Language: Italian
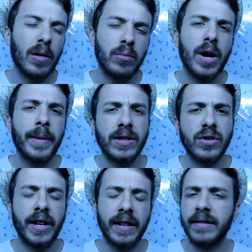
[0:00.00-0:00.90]
una buona
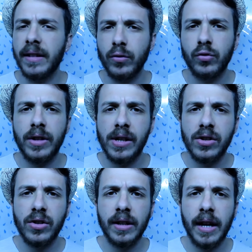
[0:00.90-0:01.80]
mezz'oretta, tutto
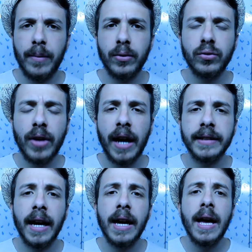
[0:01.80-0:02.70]
l'inizio della
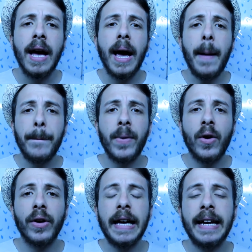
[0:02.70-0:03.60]
puntata e
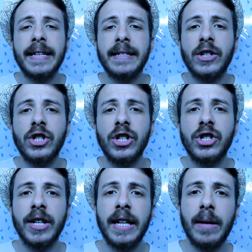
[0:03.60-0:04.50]
poi Alessia ci
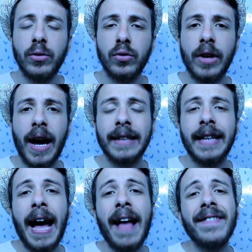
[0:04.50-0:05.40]
dice che la
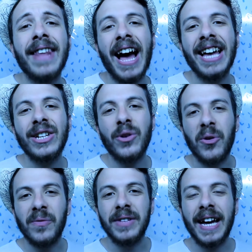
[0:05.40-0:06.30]
puntata andrà in
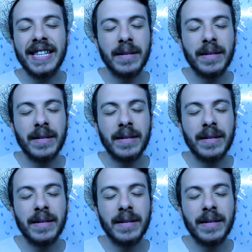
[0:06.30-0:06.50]
onda, la